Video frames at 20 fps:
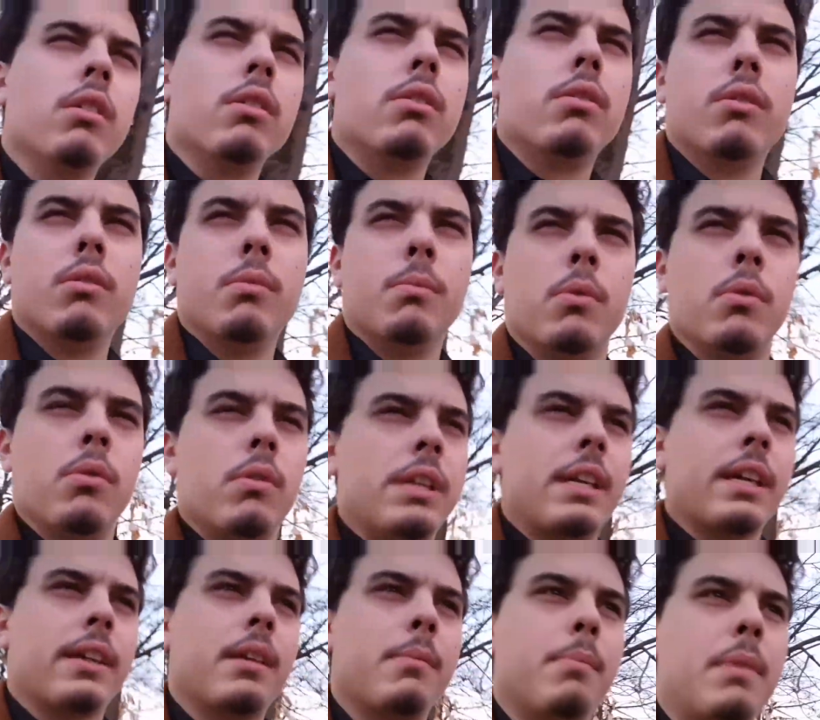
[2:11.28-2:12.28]
euh, de me
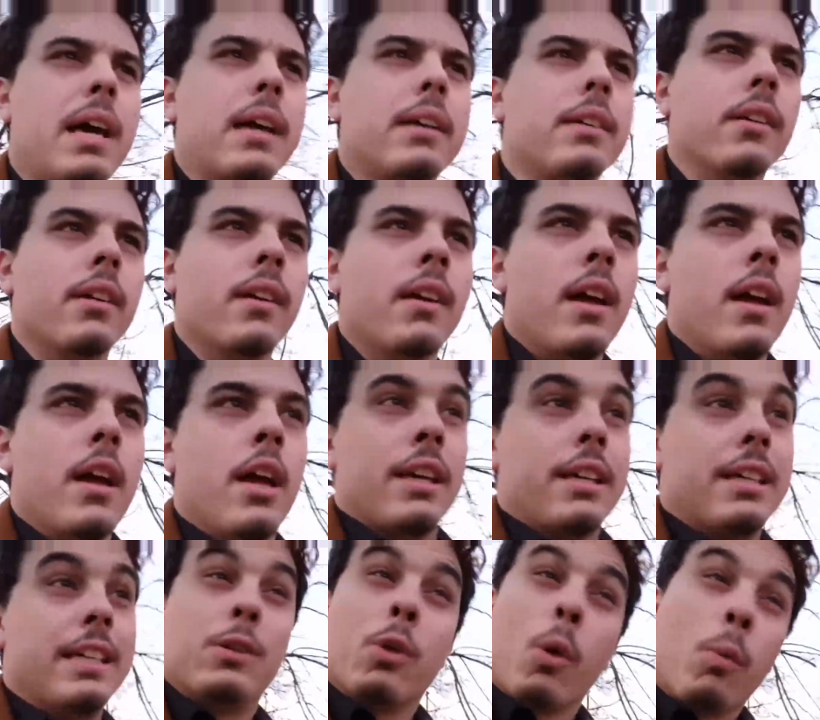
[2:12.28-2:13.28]
lire des blagues euh,
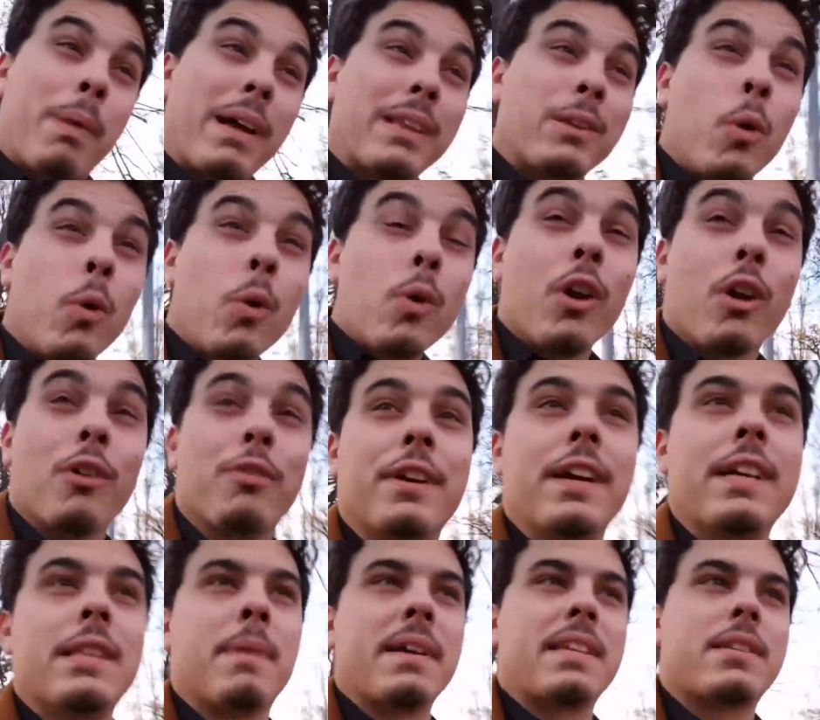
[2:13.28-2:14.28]
qui sont pas drôles en
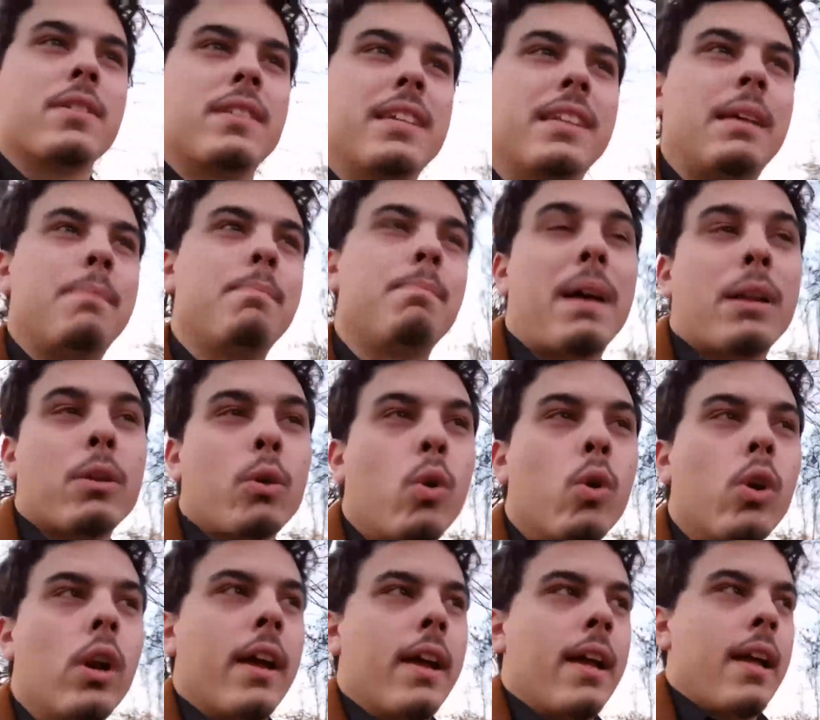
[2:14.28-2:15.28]
fait, parce que c'était pas
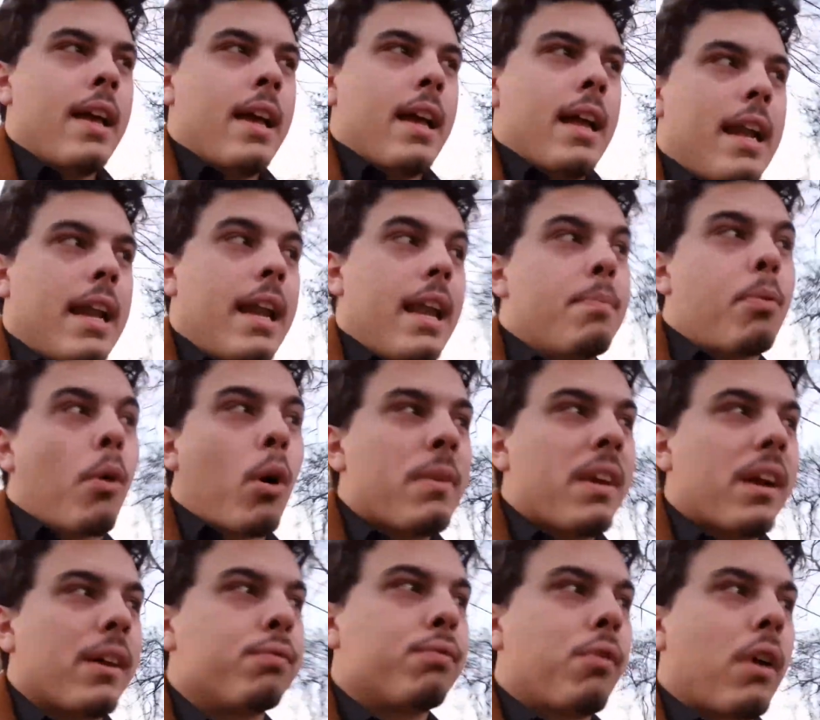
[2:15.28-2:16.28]
drôle la
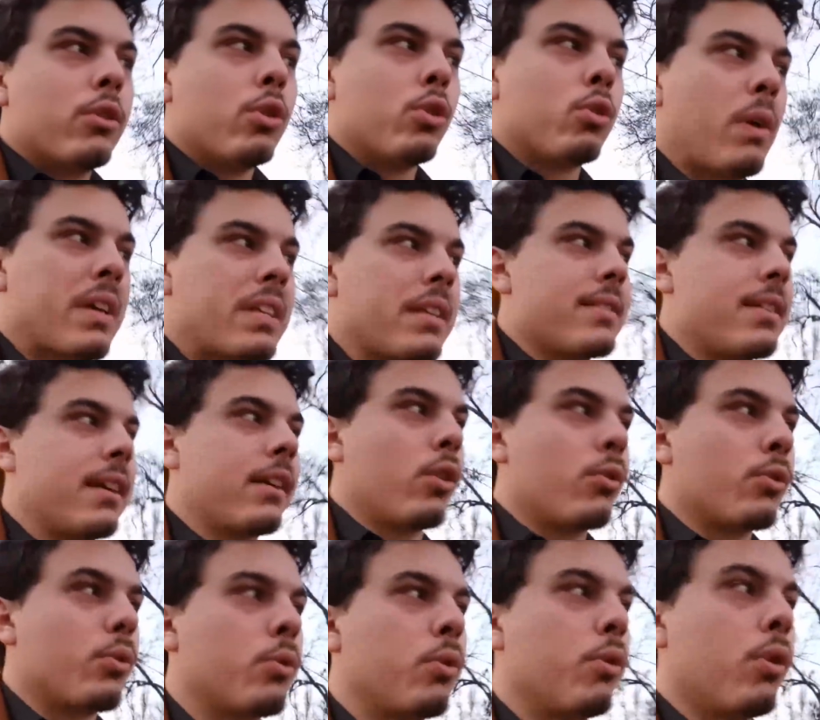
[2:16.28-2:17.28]
première fois de
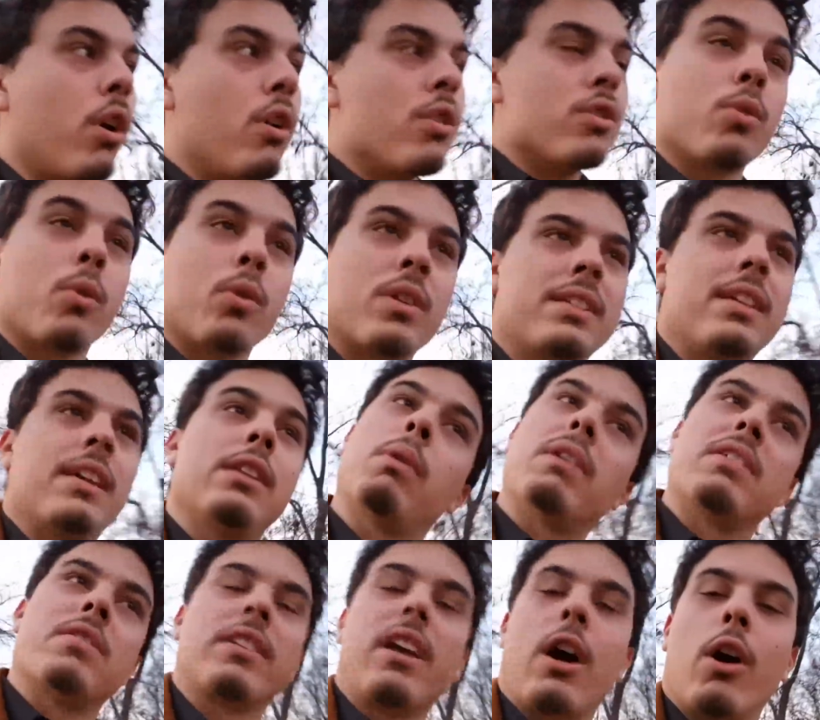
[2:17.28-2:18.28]
350 occurrences, donc c'est
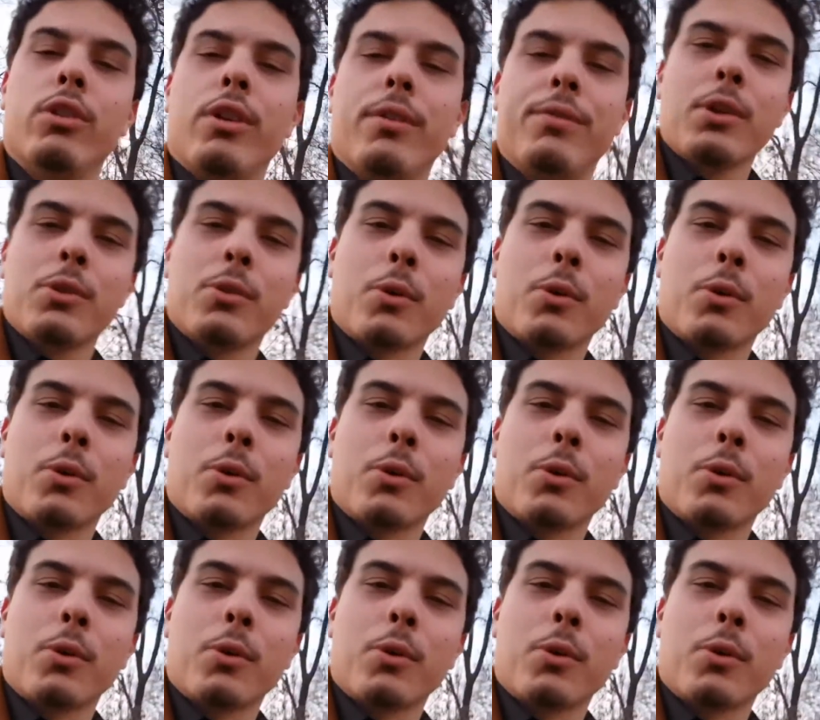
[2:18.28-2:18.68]
349 de